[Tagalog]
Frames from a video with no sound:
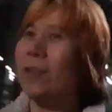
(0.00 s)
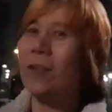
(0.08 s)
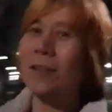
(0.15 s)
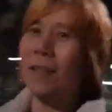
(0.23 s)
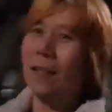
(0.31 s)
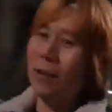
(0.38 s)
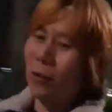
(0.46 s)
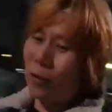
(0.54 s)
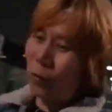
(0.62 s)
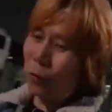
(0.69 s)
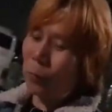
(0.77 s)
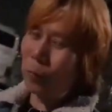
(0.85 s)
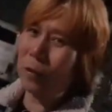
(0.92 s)
Look at that,
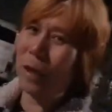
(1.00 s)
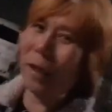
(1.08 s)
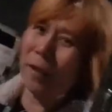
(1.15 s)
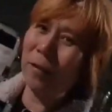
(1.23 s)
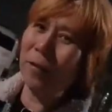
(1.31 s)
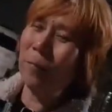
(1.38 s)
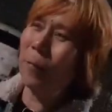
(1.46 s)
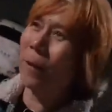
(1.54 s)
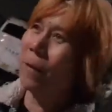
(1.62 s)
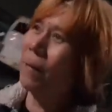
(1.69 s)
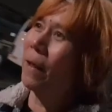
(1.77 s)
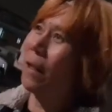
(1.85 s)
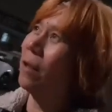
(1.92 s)
dito po tayo
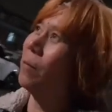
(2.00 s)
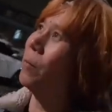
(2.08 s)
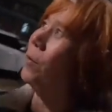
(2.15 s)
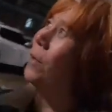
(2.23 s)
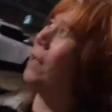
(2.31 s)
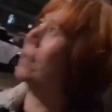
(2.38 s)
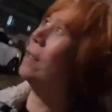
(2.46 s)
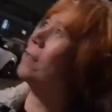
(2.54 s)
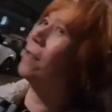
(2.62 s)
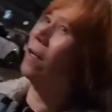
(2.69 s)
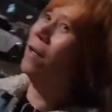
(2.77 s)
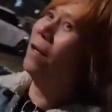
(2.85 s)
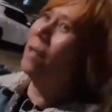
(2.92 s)
para makita po natin
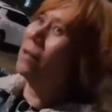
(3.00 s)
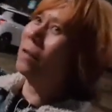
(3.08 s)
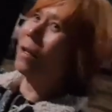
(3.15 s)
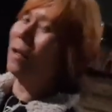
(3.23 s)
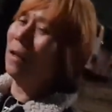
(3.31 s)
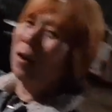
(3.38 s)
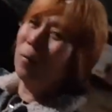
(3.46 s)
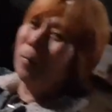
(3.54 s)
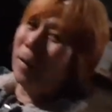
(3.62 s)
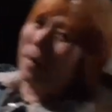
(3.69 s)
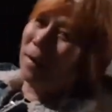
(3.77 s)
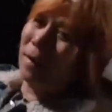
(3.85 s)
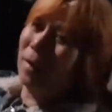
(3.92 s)
sa, sa ilaw
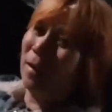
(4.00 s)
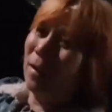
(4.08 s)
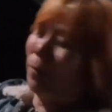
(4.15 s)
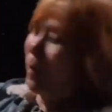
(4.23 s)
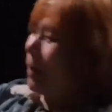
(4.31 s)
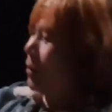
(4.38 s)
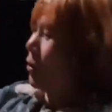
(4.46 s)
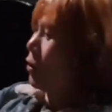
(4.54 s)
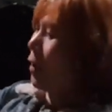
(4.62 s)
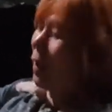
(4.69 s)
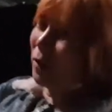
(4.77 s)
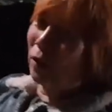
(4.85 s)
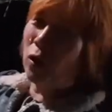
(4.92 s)
para, para shadow.